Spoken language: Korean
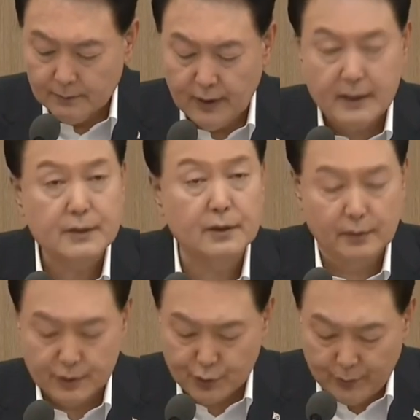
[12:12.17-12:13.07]

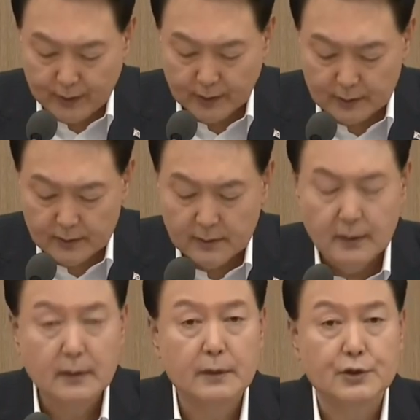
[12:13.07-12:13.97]
플리스형
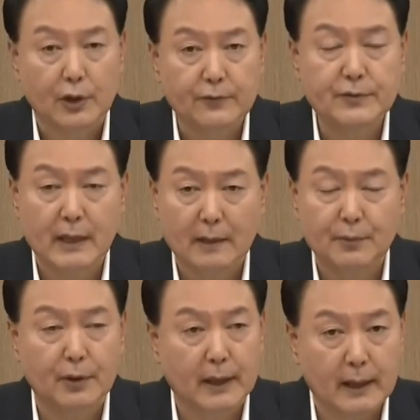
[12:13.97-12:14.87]
스웨터를 전
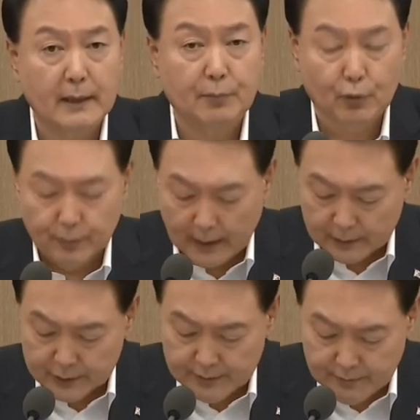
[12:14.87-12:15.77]
장병에게
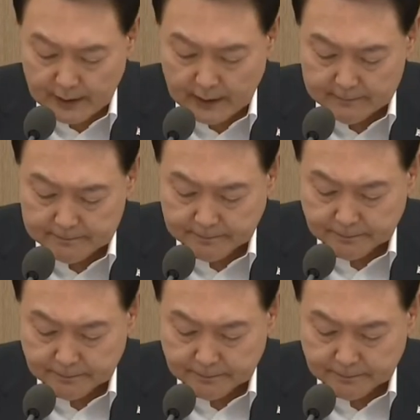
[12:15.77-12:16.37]
보급할 것입니다.